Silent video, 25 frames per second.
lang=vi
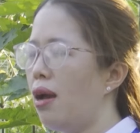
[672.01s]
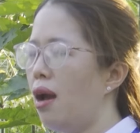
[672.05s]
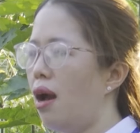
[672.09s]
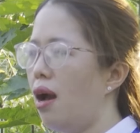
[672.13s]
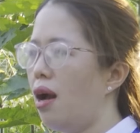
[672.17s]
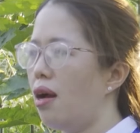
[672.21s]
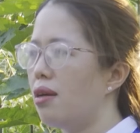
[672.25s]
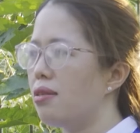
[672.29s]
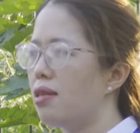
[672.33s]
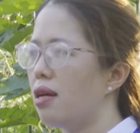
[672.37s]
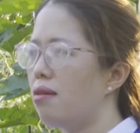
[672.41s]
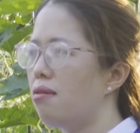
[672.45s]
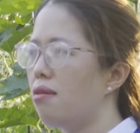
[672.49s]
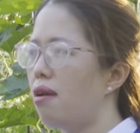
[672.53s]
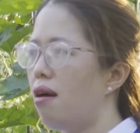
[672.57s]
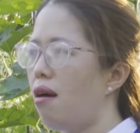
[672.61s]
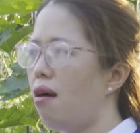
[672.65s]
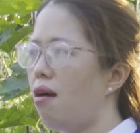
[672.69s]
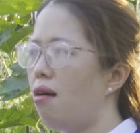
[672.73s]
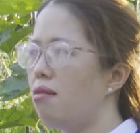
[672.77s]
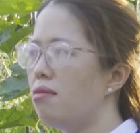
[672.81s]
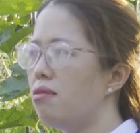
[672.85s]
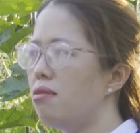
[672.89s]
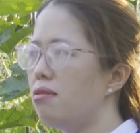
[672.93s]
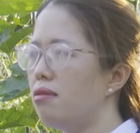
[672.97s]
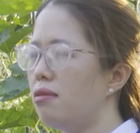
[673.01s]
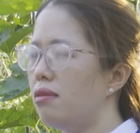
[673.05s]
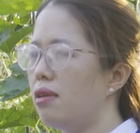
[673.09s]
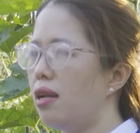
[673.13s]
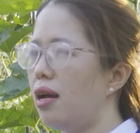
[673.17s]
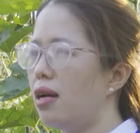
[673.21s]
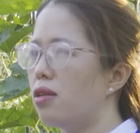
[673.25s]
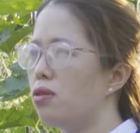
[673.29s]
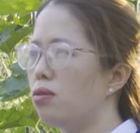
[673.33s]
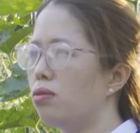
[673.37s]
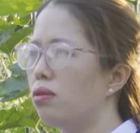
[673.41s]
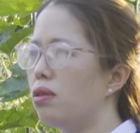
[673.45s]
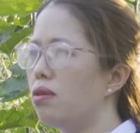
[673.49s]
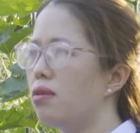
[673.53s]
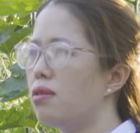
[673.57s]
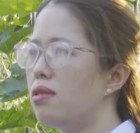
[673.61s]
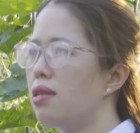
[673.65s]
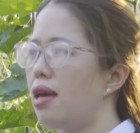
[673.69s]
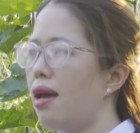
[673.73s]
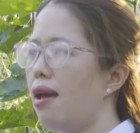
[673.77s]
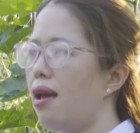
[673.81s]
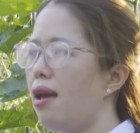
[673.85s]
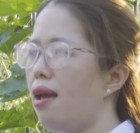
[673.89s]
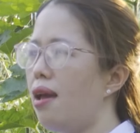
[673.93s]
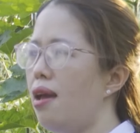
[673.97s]
À, sau đó là chúng tôi
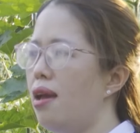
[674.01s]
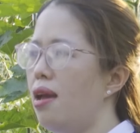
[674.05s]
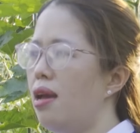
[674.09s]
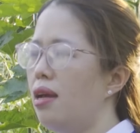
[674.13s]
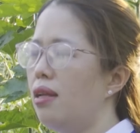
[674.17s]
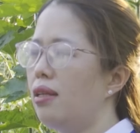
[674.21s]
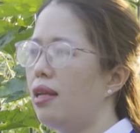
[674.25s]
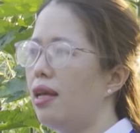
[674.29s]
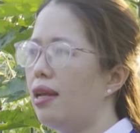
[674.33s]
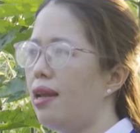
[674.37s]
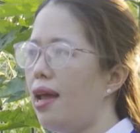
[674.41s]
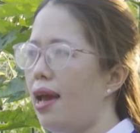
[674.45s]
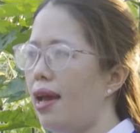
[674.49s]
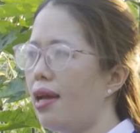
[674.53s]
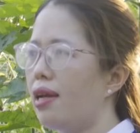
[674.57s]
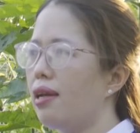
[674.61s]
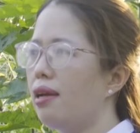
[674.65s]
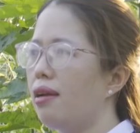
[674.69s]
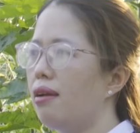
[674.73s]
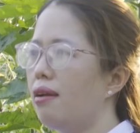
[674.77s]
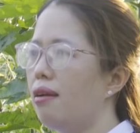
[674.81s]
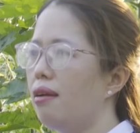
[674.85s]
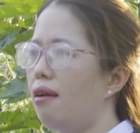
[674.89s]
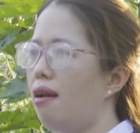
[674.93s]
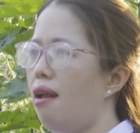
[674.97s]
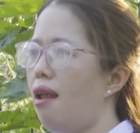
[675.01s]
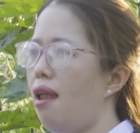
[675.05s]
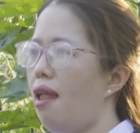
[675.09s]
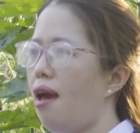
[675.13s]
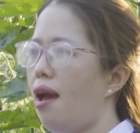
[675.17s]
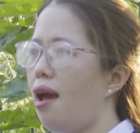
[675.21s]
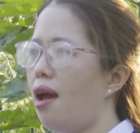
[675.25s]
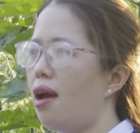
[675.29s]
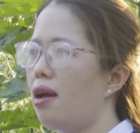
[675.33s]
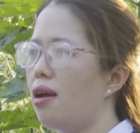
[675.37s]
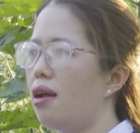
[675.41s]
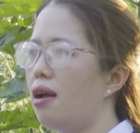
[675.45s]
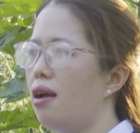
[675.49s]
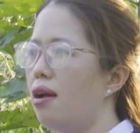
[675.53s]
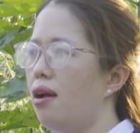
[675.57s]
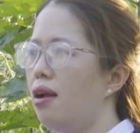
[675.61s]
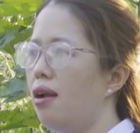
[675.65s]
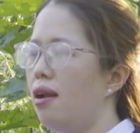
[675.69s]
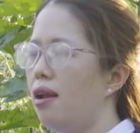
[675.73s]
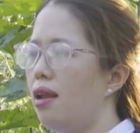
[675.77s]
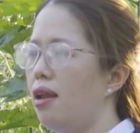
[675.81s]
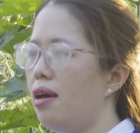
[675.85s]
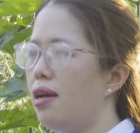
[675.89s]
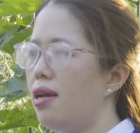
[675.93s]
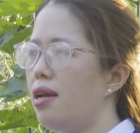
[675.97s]
sẽ tiến hành là
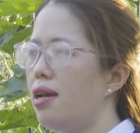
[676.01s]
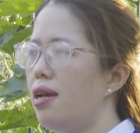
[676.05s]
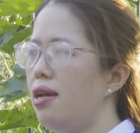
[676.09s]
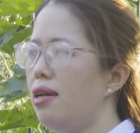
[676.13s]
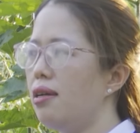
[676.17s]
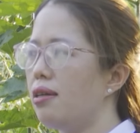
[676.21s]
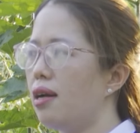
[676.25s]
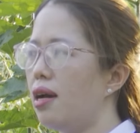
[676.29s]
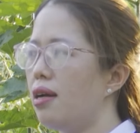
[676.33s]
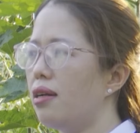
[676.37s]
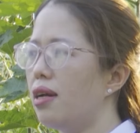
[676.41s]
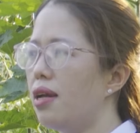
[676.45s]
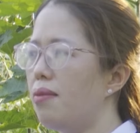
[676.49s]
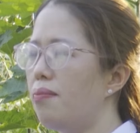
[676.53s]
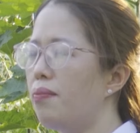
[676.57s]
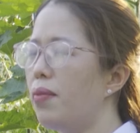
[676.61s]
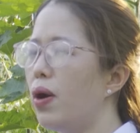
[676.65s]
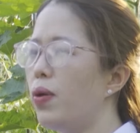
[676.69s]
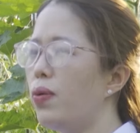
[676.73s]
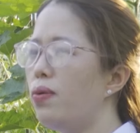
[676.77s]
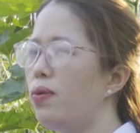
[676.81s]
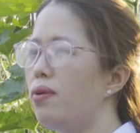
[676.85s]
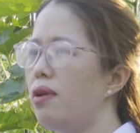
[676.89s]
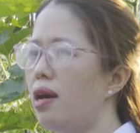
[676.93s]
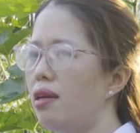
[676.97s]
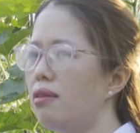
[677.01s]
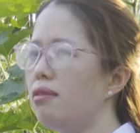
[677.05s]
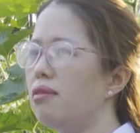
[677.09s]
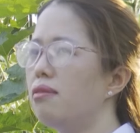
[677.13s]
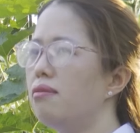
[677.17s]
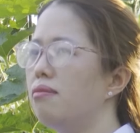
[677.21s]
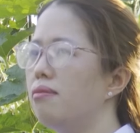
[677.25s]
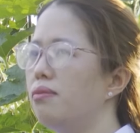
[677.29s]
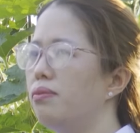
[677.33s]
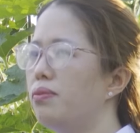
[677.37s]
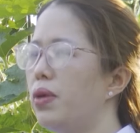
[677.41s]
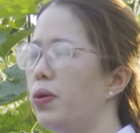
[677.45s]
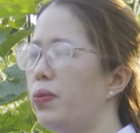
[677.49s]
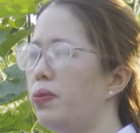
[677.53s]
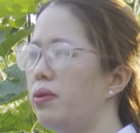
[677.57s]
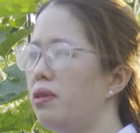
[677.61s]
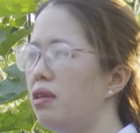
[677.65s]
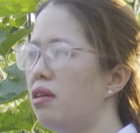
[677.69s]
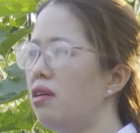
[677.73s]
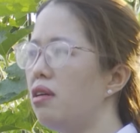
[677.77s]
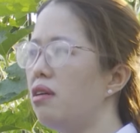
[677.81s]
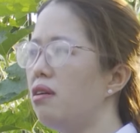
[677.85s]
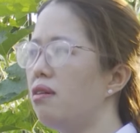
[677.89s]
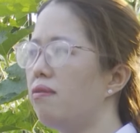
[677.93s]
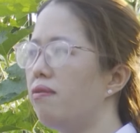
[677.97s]
lấy các cái mẫu đất, mẫu
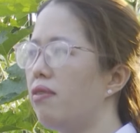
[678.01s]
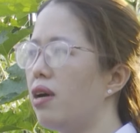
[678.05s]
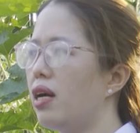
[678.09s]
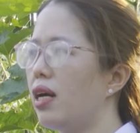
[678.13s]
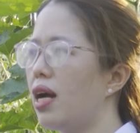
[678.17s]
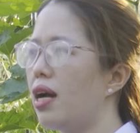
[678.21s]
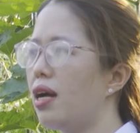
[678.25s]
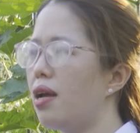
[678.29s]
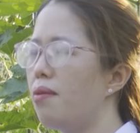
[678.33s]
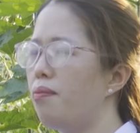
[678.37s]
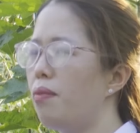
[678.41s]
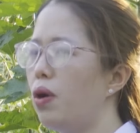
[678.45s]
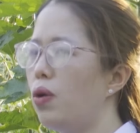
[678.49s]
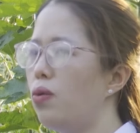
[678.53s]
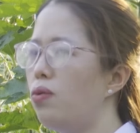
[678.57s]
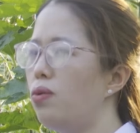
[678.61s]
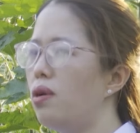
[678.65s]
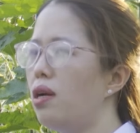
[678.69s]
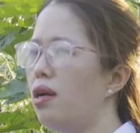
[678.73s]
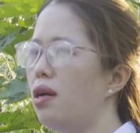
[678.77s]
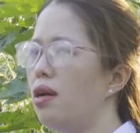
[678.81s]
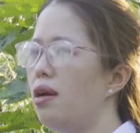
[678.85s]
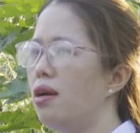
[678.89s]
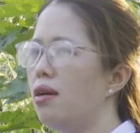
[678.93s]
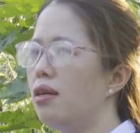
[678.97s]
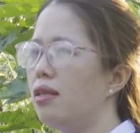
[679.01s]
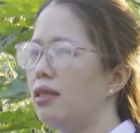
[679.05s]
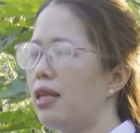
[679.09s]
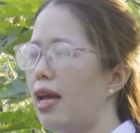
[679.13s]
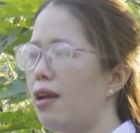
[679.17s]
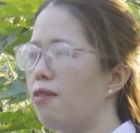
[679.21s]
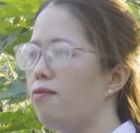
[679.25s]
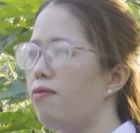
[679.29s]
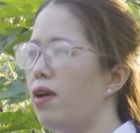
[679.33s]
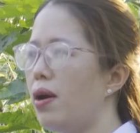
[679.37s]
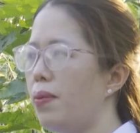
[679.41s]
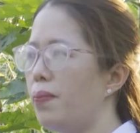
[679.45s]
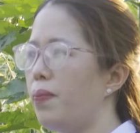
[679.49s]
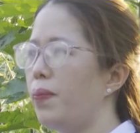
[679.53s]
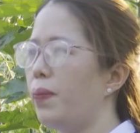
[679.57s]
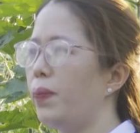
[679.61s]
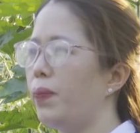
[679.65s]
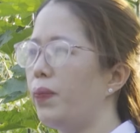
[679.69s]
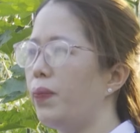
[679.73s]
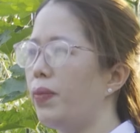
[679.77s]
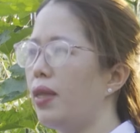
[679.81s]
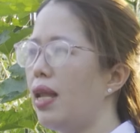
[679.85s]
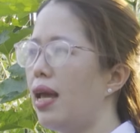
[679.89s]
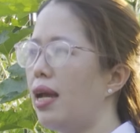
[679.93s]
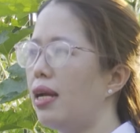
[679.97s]
nước và các cái mẫu thành phẩm
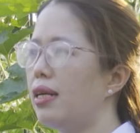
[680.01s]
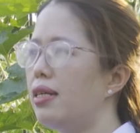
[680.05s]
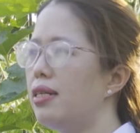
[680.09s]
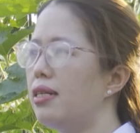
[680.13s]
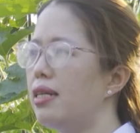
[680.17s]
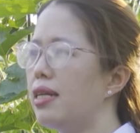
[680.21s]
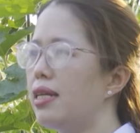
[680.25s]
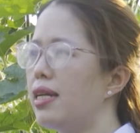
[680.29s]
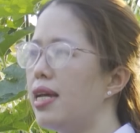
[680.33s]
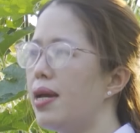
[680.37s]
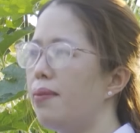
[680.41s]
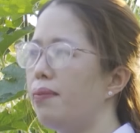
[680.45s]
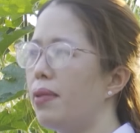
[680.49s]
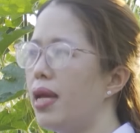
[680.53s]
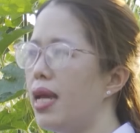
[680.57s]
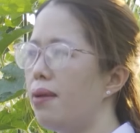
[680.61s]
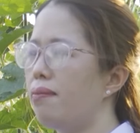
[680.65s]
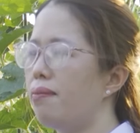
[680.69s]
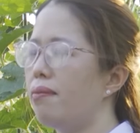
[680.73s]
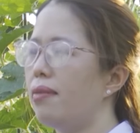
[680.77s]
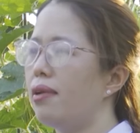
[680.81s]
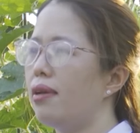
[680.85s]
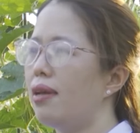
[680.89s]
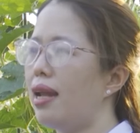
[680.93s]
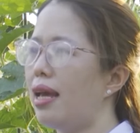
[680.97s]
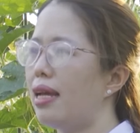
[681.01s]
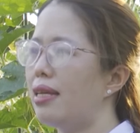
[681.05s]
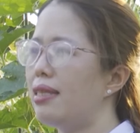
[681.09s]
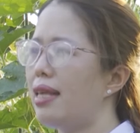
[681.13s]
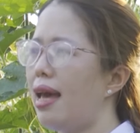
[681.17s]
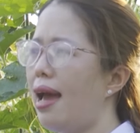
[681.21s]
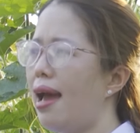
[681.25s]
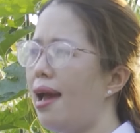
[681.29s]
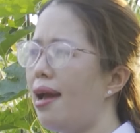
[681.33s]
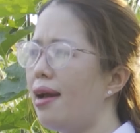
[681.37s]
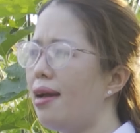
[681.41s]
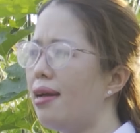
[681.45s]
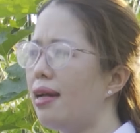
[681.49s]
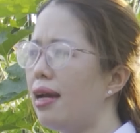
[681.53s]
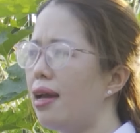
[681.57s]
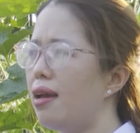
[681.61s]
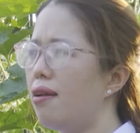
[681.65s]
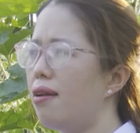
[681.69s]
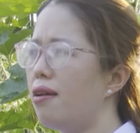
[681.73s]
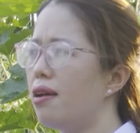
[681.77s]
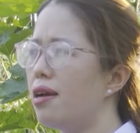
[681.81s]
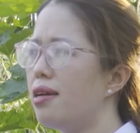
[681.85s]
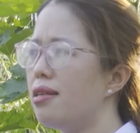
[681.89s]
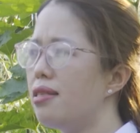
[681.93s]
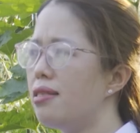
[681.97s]
để gửi kiểm nghiệm, đánh giá
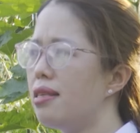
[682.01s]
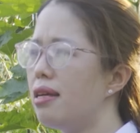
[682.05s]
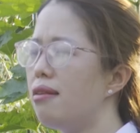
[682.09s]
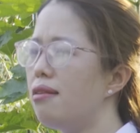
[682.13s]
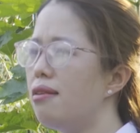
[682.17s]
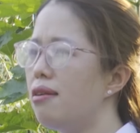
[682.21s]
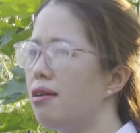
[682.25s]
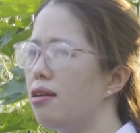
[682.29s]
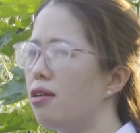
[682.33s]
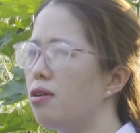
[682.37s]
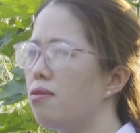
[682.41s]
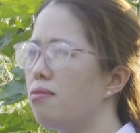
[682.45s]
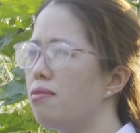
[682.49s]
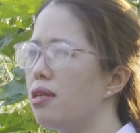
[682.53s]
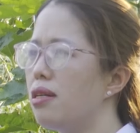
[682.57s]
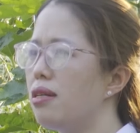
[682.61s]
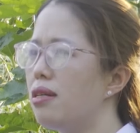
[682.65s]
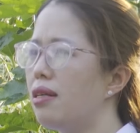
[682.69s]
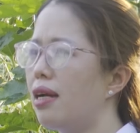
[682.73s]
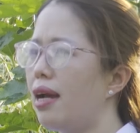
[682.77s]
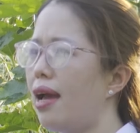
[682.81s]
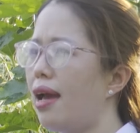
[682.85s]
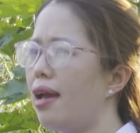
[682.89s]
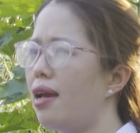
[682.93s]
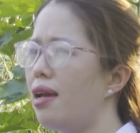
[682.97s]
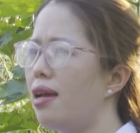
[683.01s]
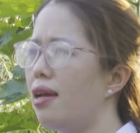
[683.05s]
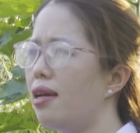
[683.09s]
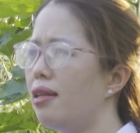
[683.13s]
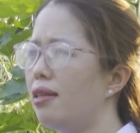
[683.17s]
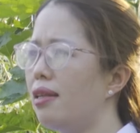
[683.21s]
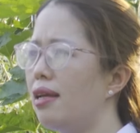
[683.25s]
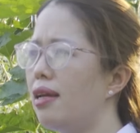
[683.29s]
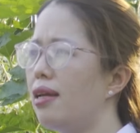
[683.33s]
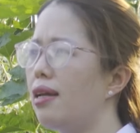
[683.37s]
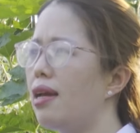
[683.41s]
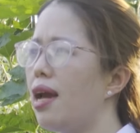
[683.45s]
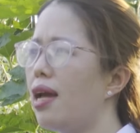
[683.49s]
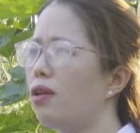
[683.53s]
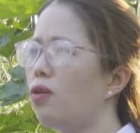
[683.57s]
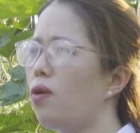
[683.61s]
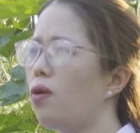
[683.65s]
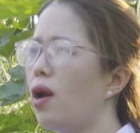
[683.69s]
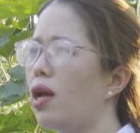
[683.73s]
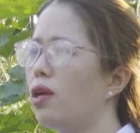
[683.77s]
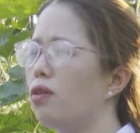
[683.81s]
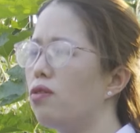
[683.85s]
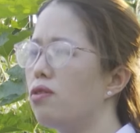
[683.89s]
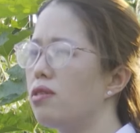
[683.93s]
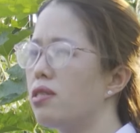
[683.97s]
cái chất lượng cũng như cái tính an
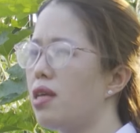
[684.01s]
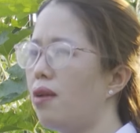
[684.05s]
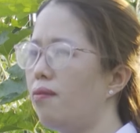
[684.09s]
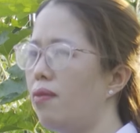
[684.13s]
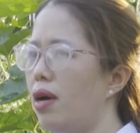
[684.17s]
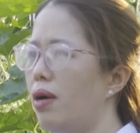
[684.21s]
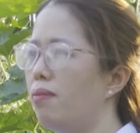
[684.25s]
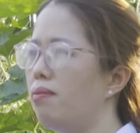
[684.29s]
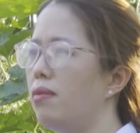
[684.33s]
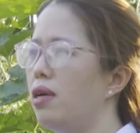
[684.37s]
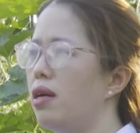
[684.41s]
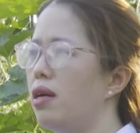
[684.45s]
toàn của sản phẩm.